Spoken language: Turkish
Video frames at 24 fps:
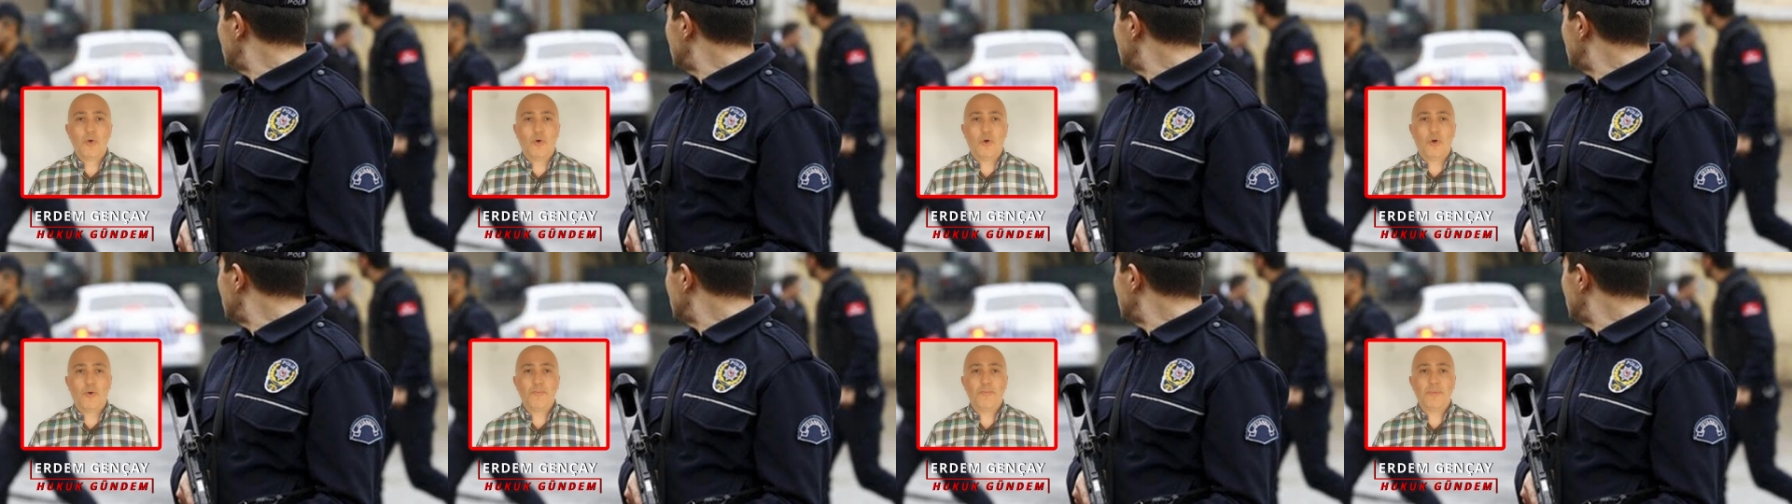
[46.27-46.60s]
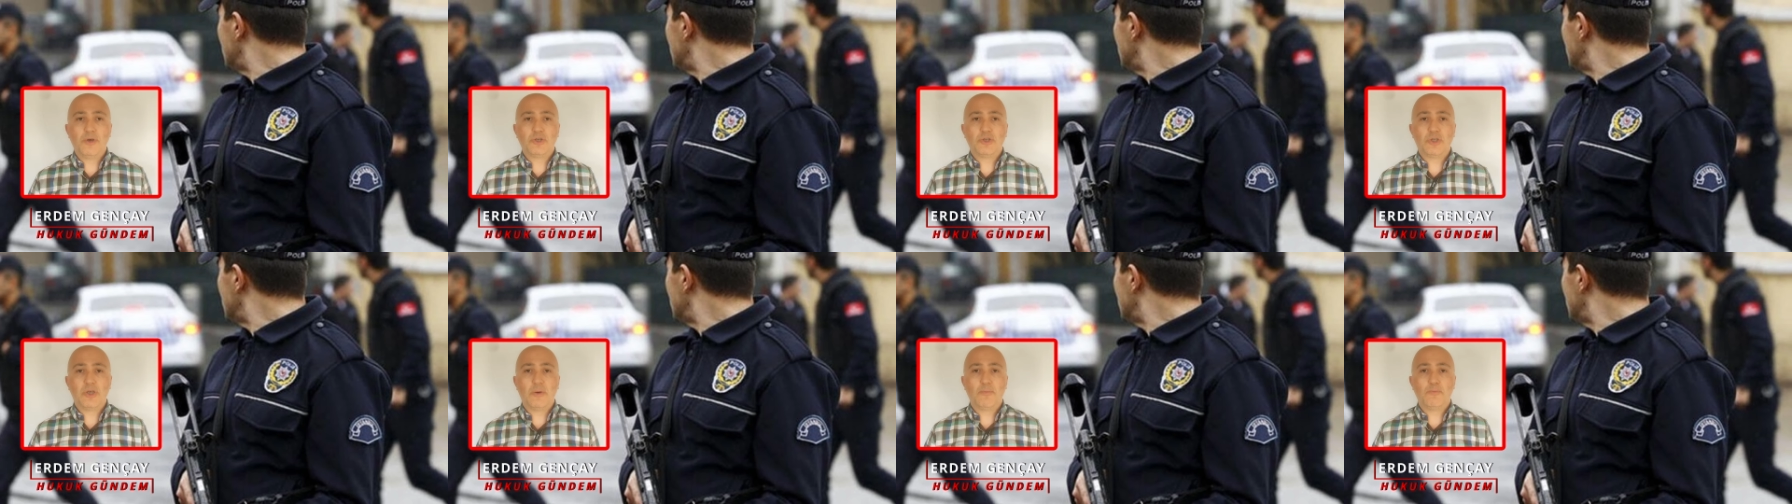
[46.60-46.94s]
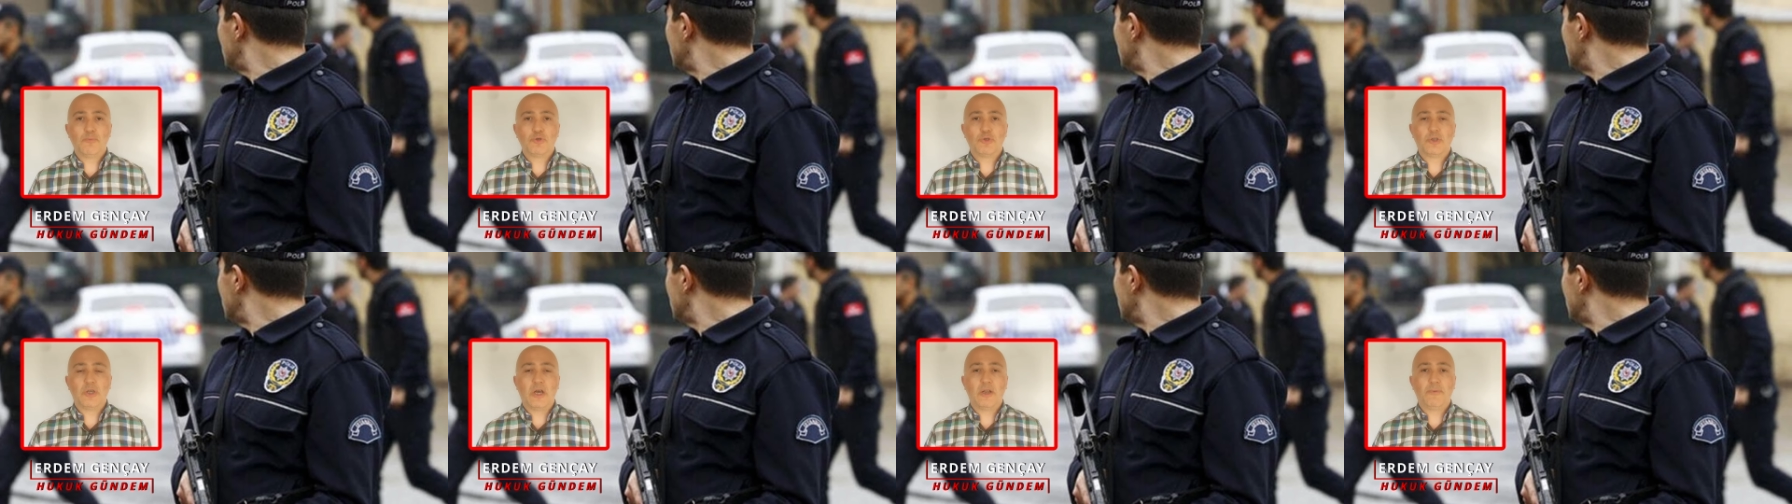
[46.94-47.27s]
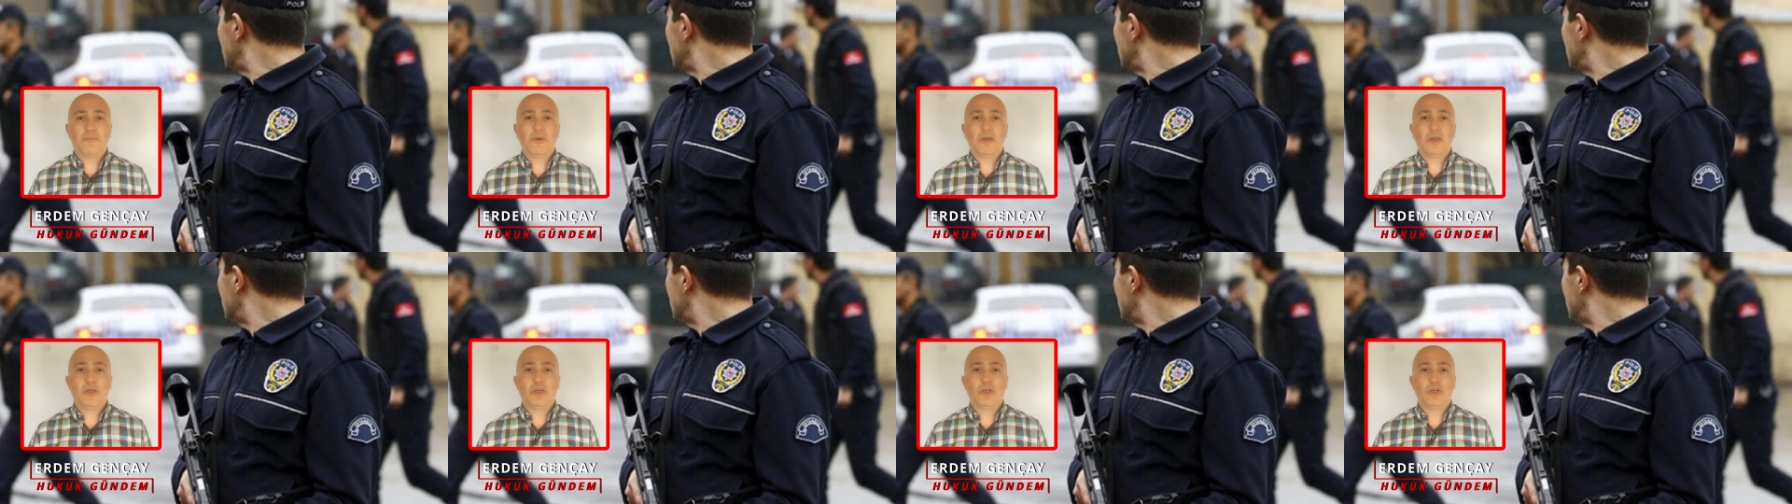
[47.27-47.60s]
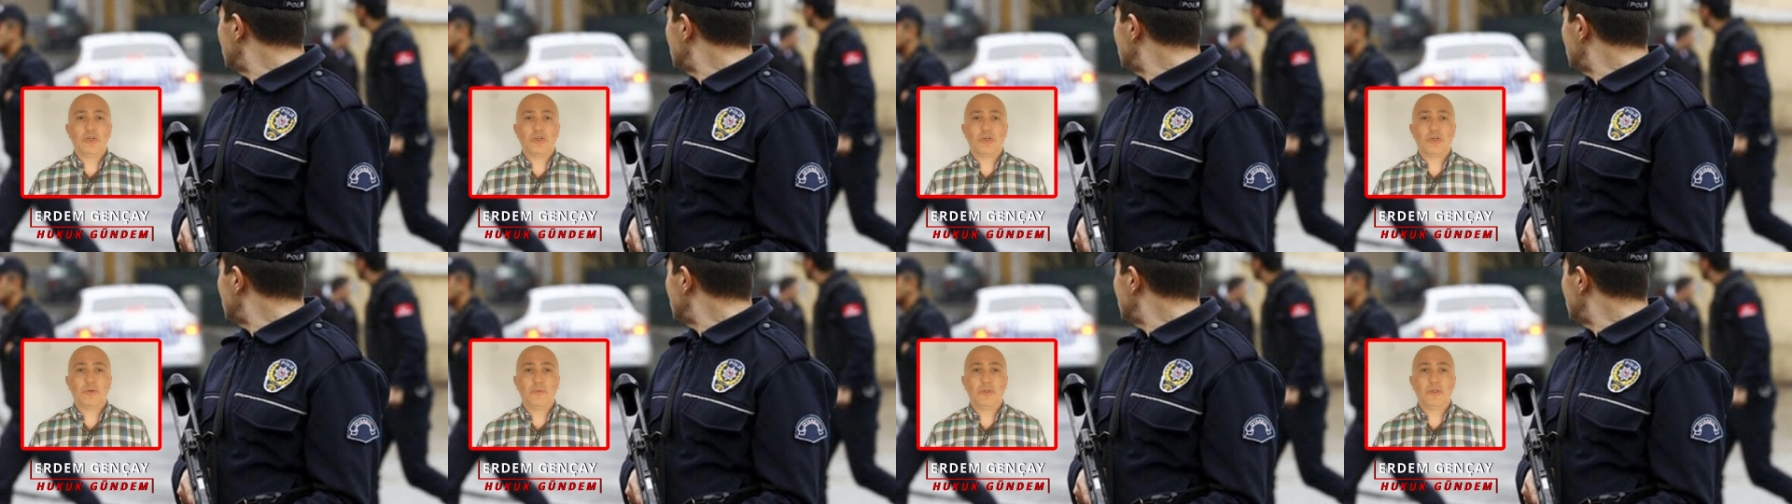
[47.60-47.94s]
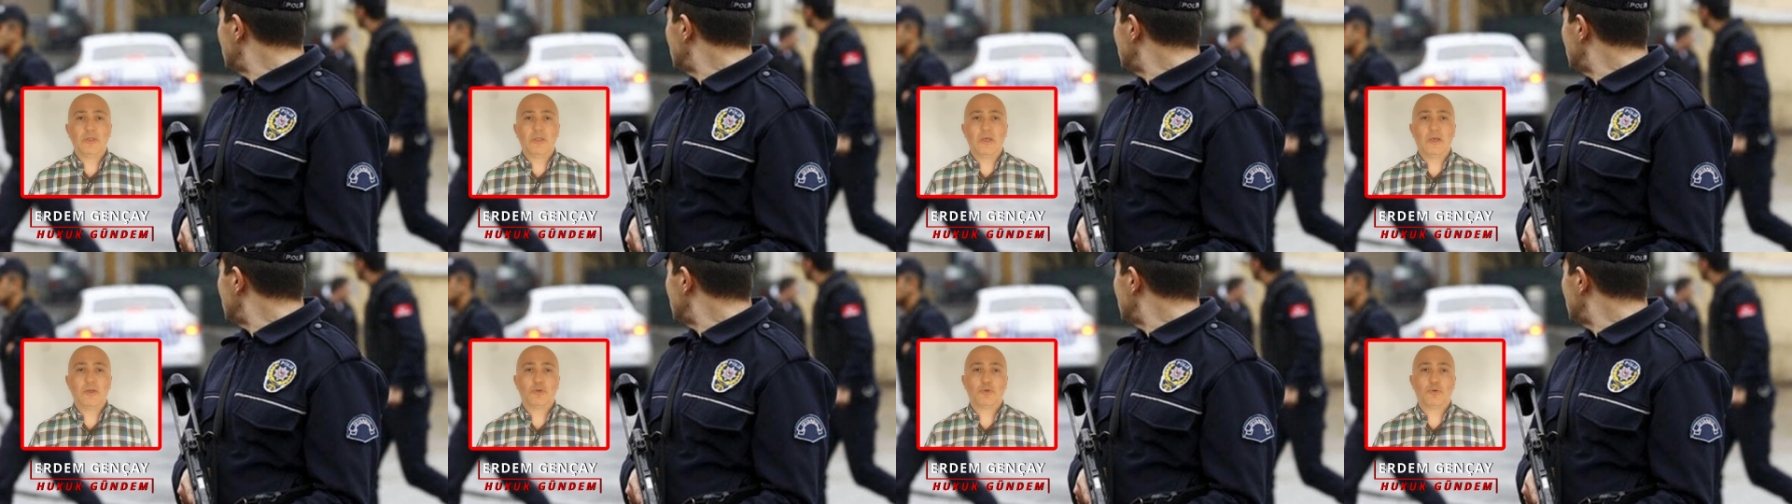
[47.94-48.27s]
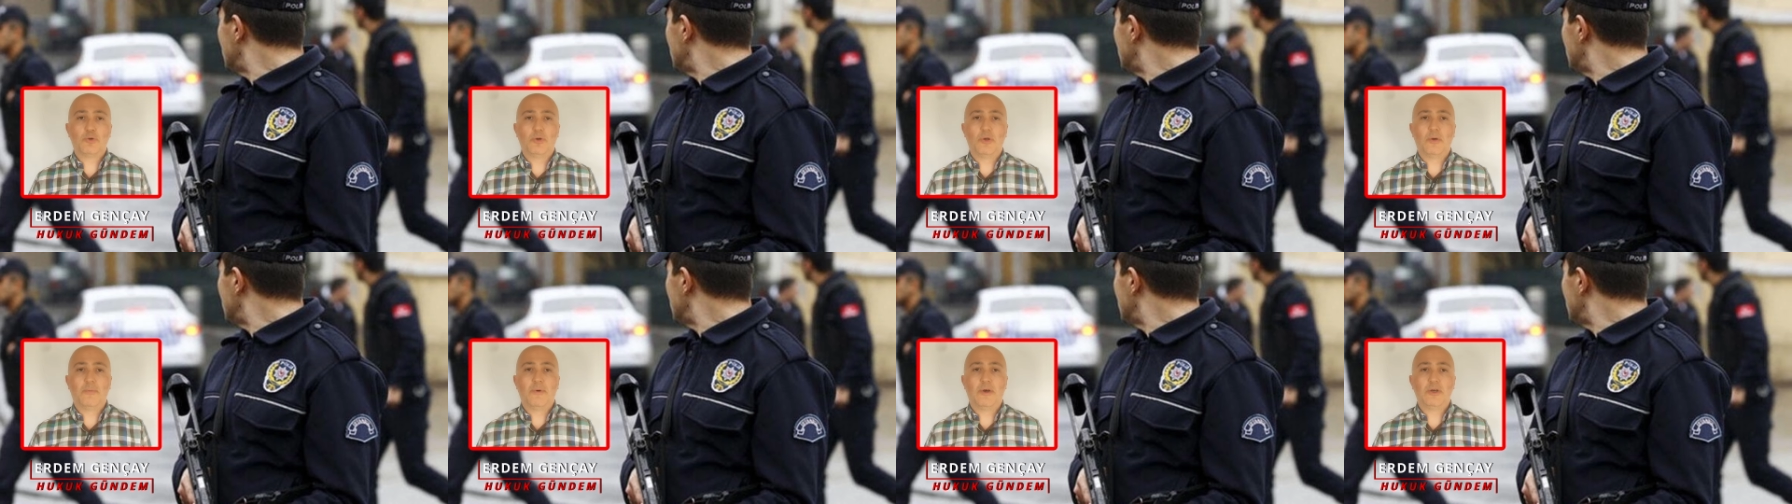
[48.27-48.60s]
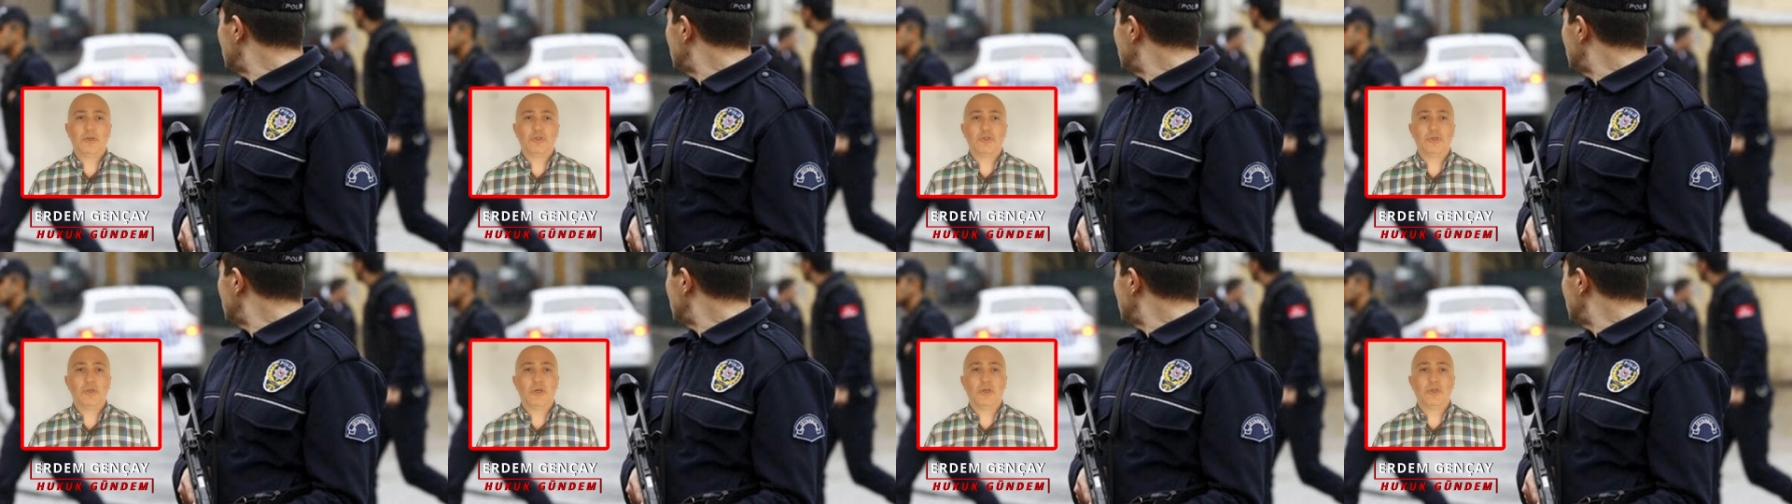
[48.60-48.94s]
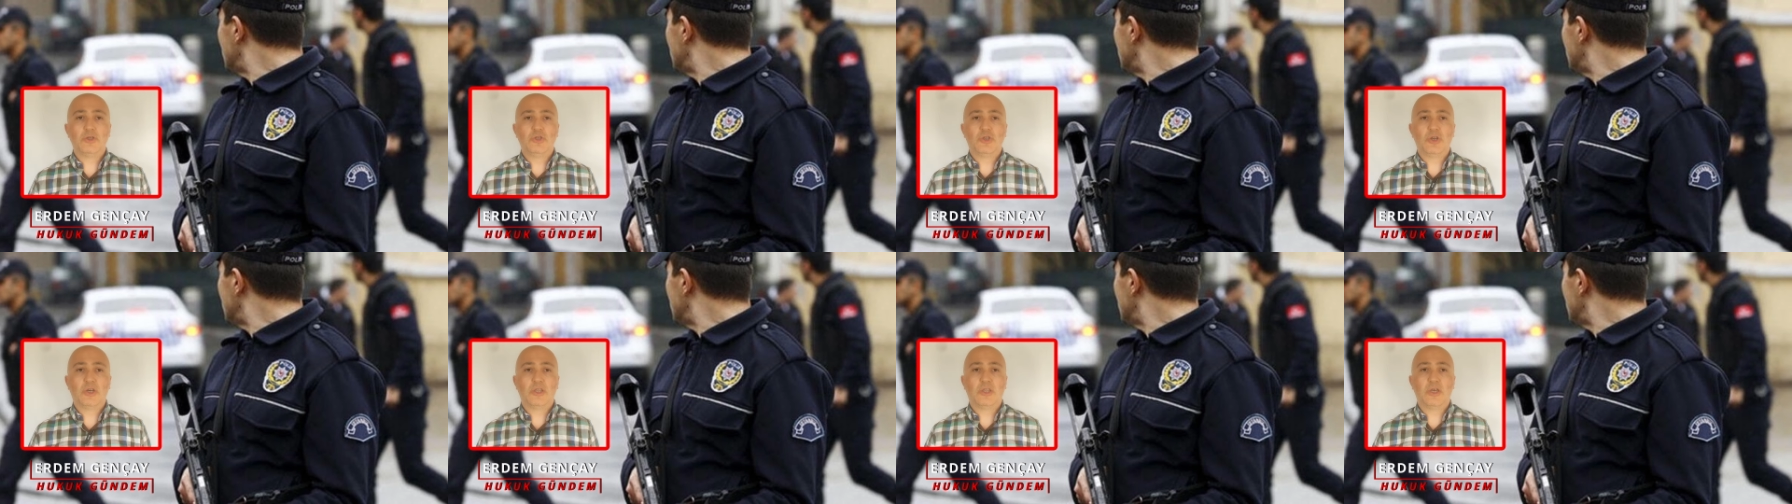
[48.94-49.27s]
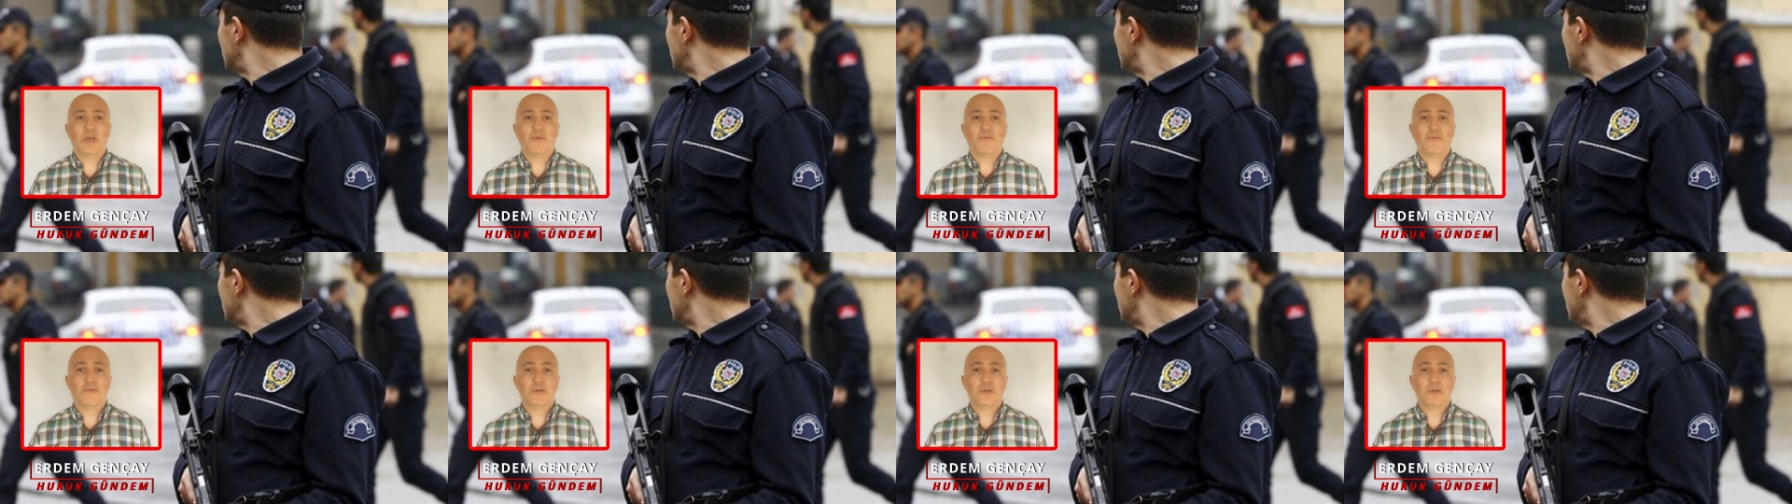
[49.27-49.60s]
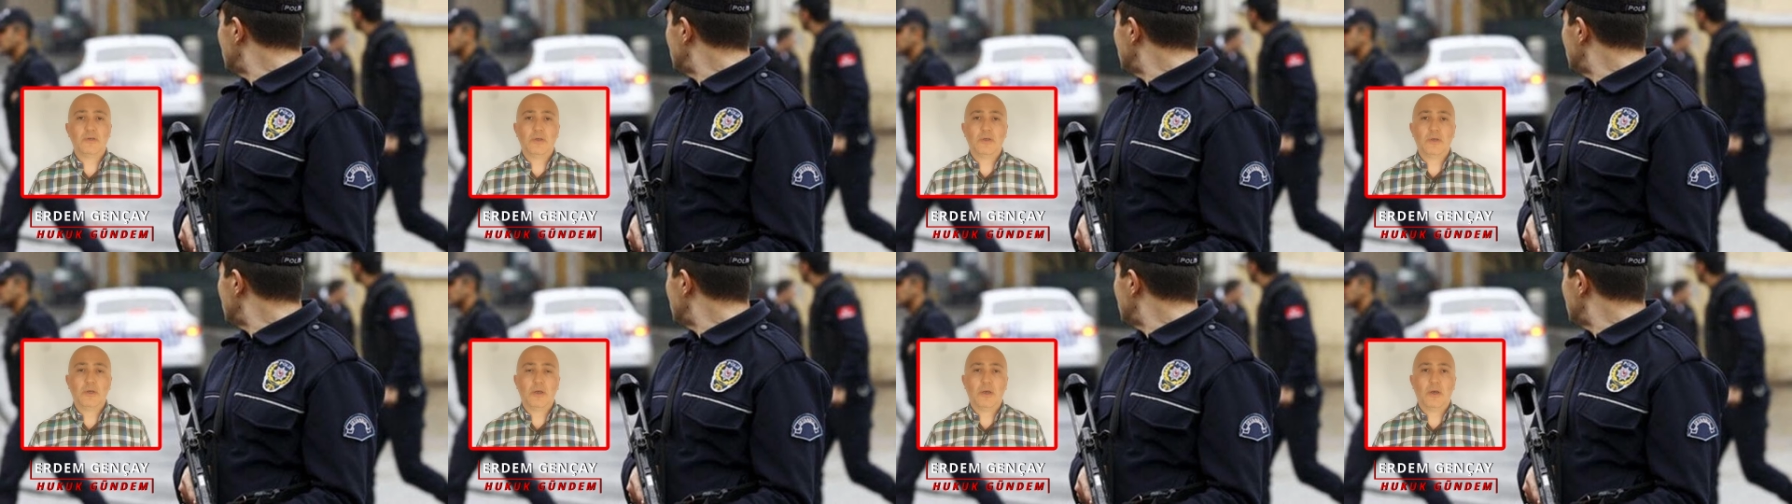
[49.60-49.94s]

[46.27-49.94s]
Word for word: 15 Temmuz darbe girişiminden sonra başlayan cadavı